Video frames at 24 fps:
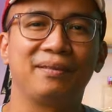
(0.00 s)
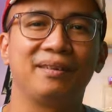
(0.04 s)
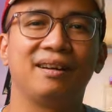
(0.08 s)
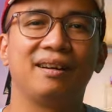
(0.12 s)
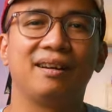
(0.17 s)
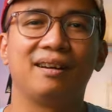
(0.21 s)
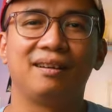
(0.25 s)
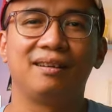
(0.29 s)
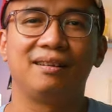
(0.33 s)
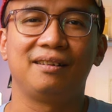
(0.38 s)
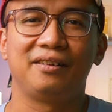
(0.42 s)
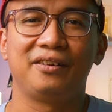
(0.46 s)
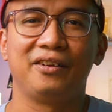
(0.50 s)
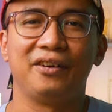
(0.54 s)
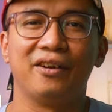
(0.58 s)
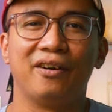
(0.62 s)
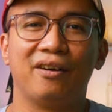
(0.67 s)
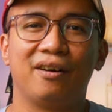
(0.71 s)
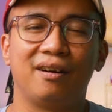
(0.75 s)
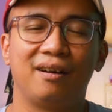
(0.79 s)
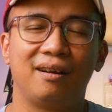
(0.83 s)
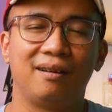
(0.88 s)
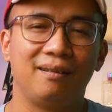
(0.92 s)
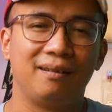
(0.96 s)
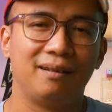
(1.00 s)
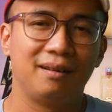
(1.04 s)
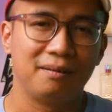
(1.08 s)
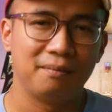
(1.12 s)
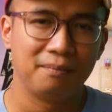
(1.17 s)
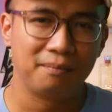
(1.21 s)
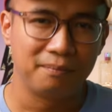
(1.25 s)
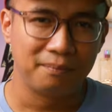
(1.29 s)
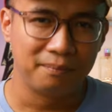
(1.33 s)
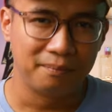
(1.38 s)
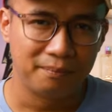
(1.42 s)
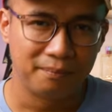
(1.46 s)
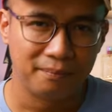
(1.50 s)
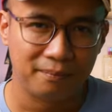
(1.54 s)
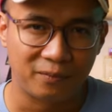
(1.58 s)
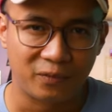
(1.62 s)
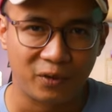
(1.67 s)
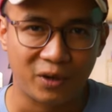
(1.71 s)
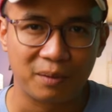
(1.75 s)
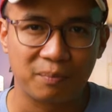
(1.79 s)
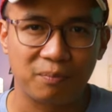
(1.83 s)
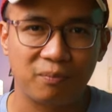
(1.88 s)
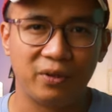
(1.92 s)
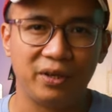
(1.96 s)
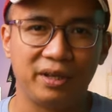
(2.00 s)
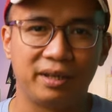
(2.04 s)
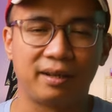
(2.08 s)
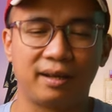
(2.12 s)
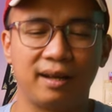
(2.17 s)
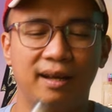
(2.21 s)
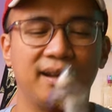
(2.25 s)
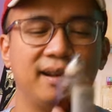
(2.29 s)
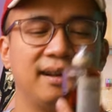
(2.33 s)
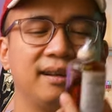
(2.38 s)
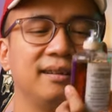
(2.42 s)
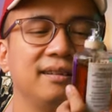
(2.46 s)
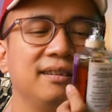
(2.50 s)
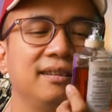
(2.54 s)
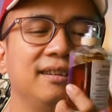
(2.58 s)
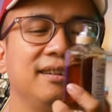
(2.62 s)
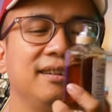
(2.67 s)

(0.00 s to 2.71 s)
nữa đó là Replica